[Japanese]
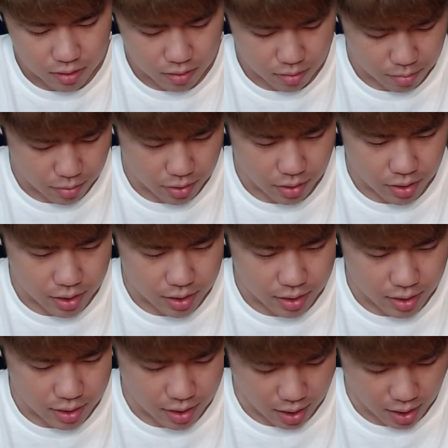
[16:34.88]
小氷を切っ
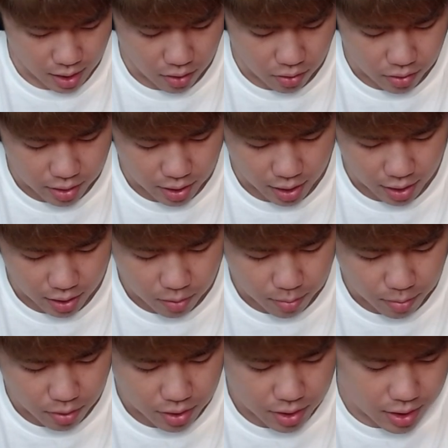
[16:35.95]
て、OK。小
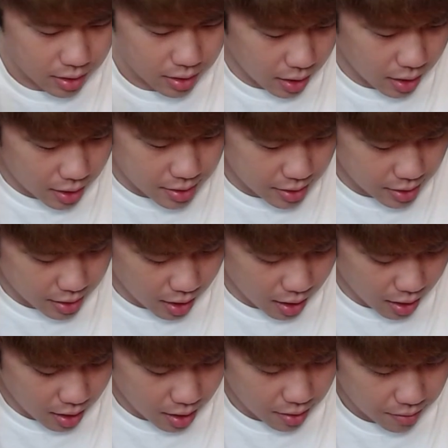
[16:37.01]
氷切ったら熱い
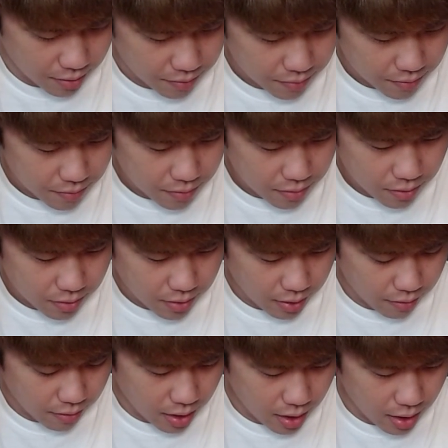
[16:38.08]
な。これ
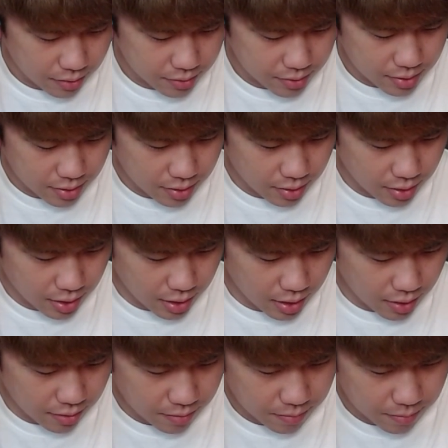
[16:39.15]
は普通に、い